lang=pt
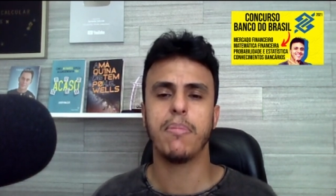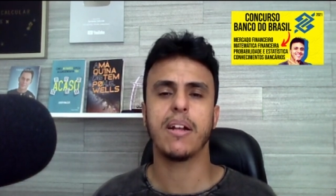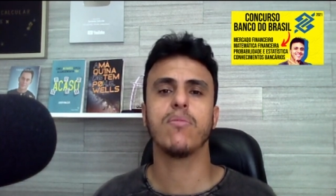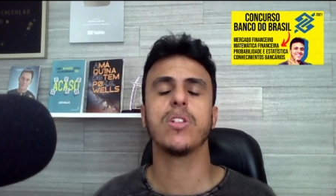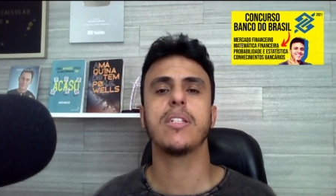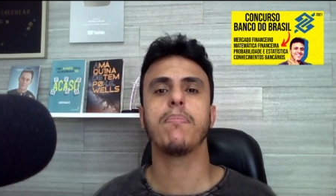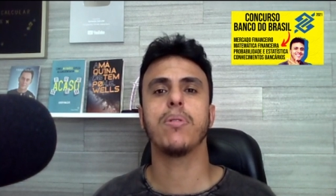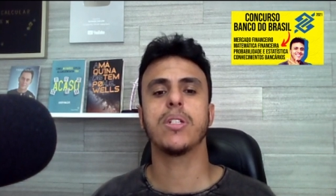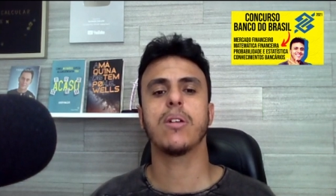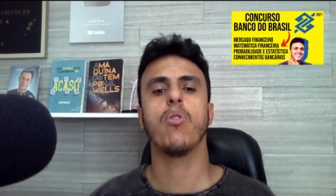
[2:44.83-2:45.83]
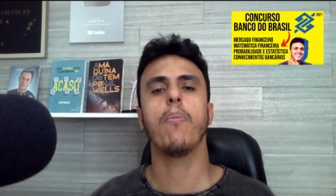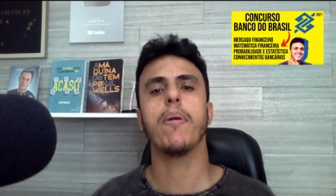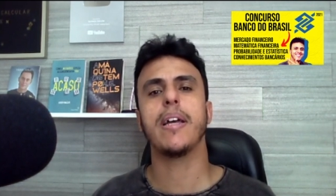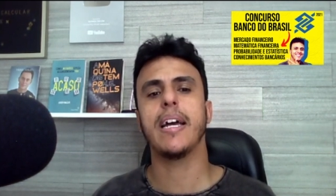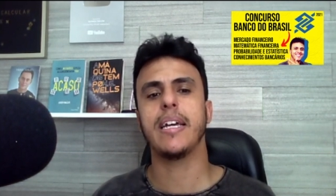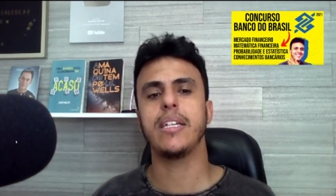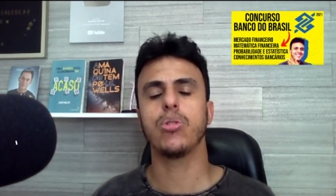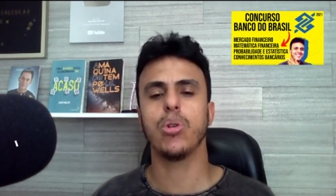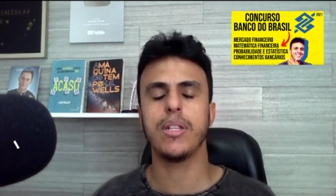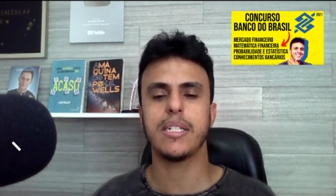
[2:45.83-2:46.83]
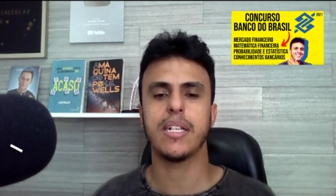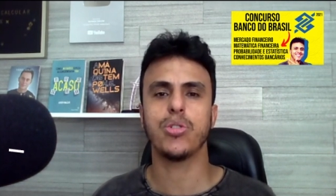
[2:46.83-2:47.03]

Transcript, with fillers: Para que você possa acompanhar aí toda essa